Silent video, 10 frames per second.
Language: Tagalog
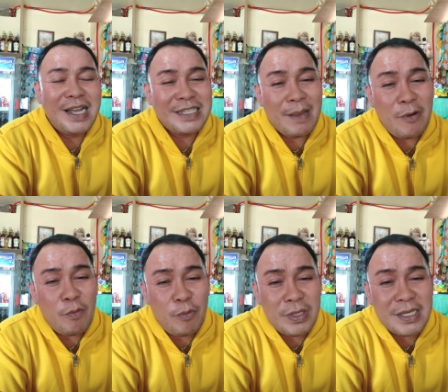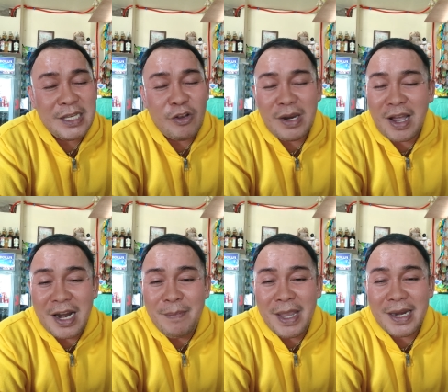kasama ko po dyan si Lola
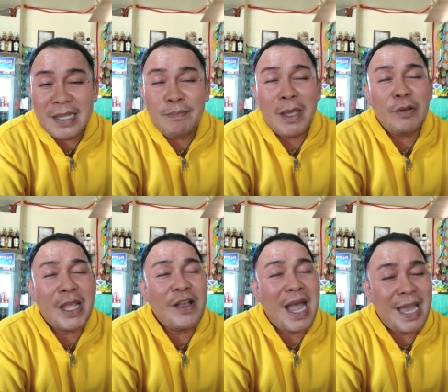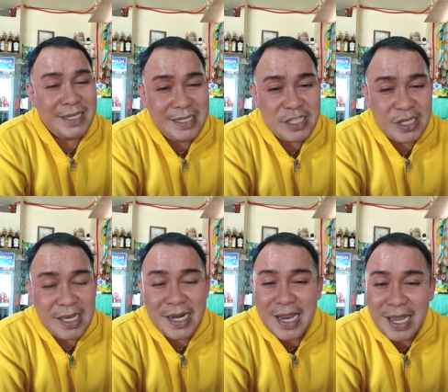Carmen at meron tayong Aris
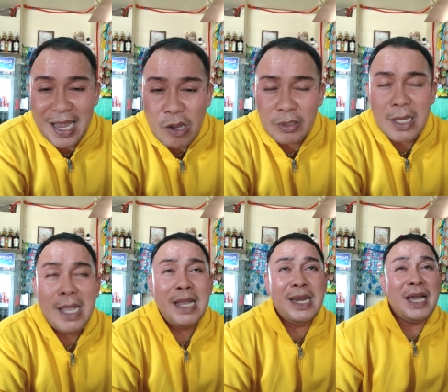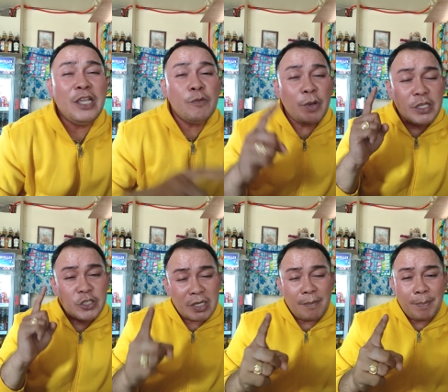Gatchalian na account. Lagi nyo po
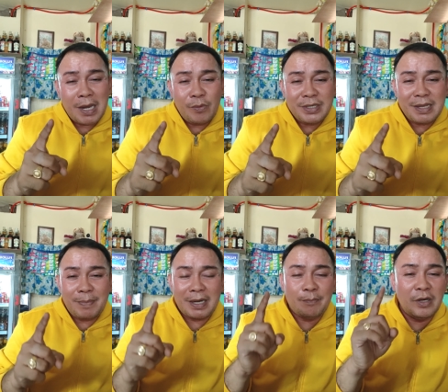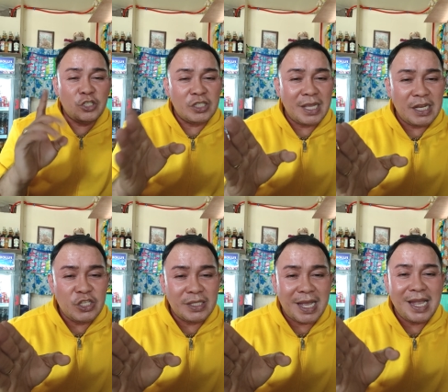iti-check ang followers ha, ah, para po legit na
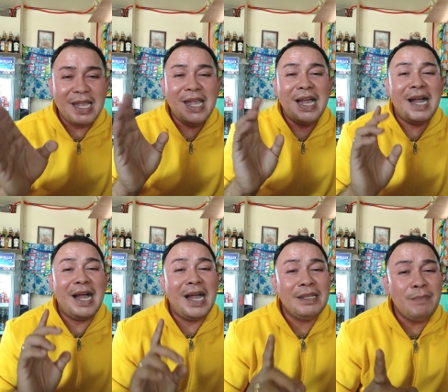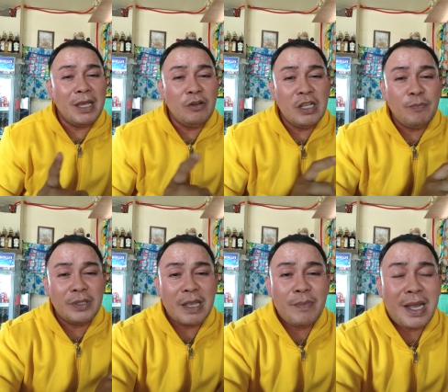legit ha. Ah. At meron din
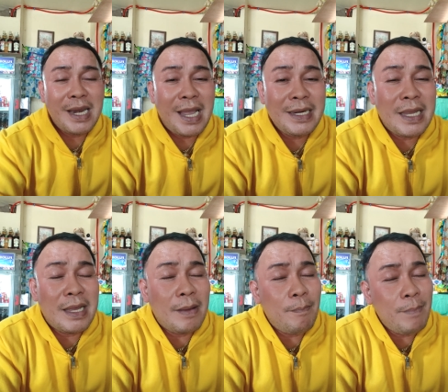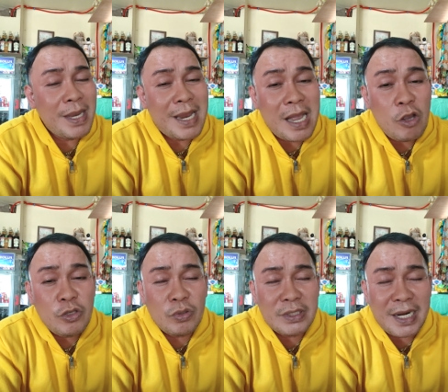po tayong mga kalaki na main
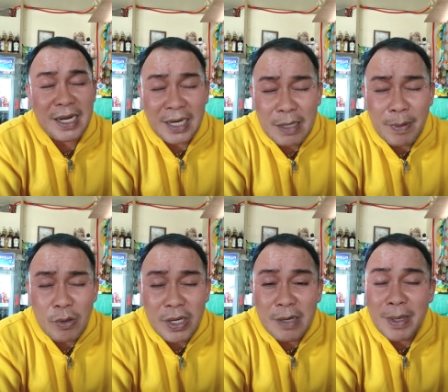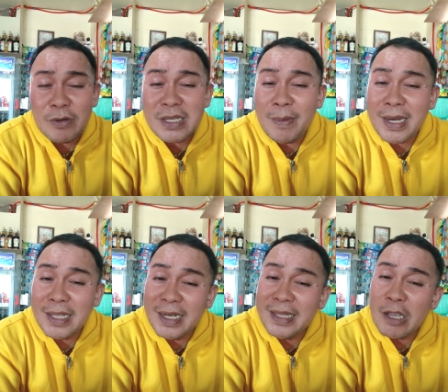account, yung Red Palungki na merong
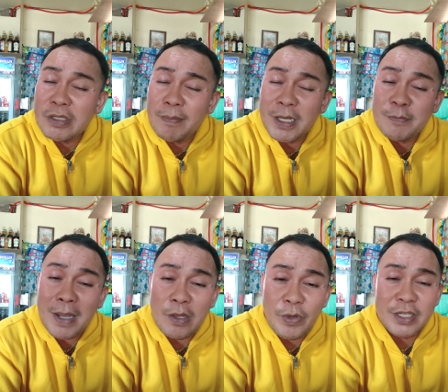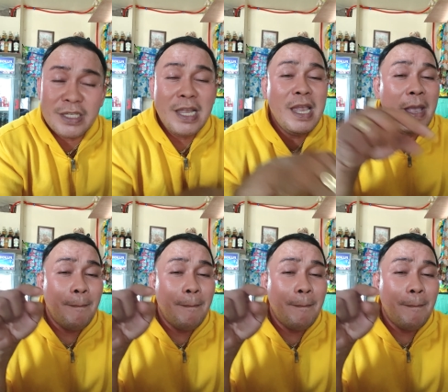700,000 plus followers.